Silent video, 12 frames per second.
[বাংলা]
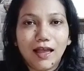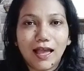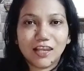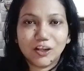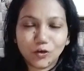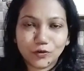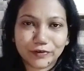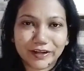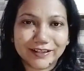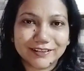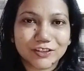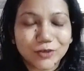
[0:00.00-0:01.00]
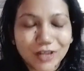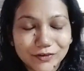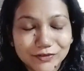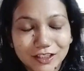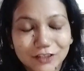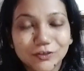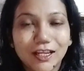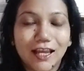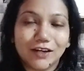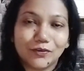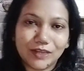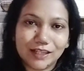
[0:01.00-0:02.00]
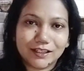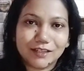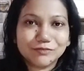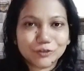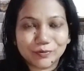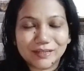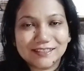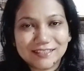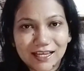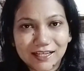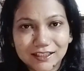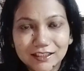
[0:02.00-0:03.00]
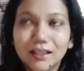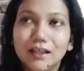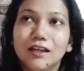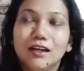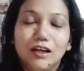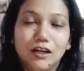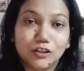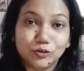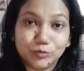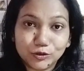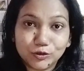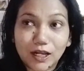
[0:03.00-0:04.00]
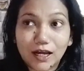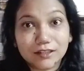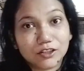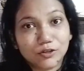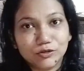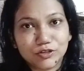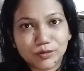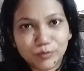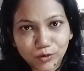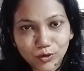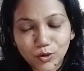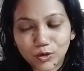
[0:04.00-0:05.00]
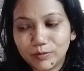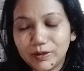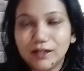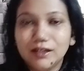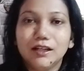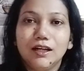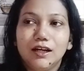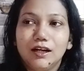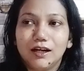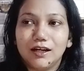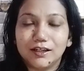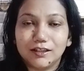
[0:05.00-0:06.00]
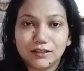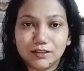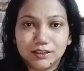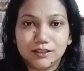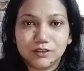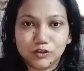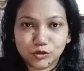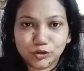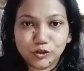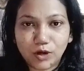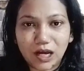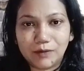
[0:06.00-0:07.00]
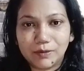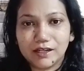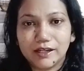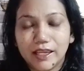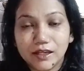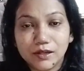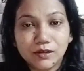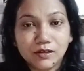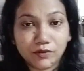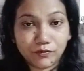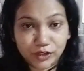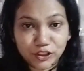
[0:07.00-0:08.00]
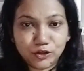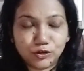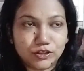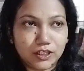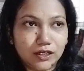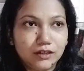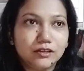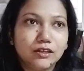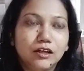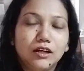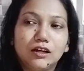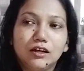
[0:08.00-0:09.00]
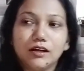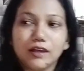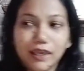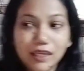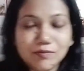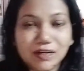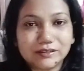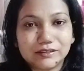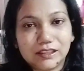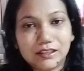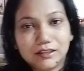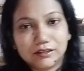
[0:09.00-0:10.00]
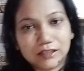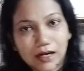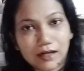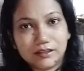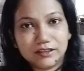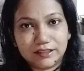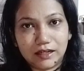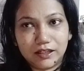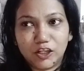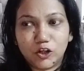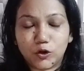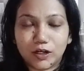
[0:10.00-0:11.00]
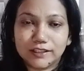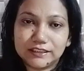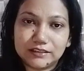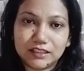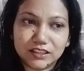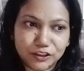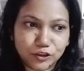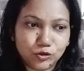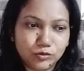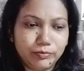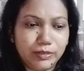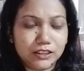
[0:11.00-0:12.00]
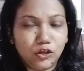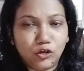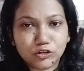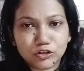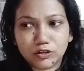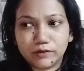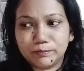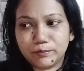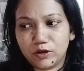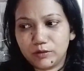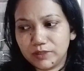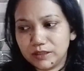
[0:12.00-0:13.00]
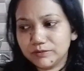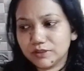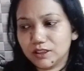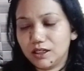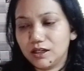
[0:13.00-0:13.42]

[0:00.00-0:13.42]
হ্যালো ফ্রেন্ডস গুড আফটারনুন অ্যান্ড ওয়েলকাম টু মাই চ্যানেল তো বন্ধুরা আজকে হচ্ছে মঙ্গলবার আর যদিও আমার এই ভিডিওটা এই মান্থের থার্ড সানডে করার ইচ্ছে ছিল বাট লটস অফ প্রবলেমস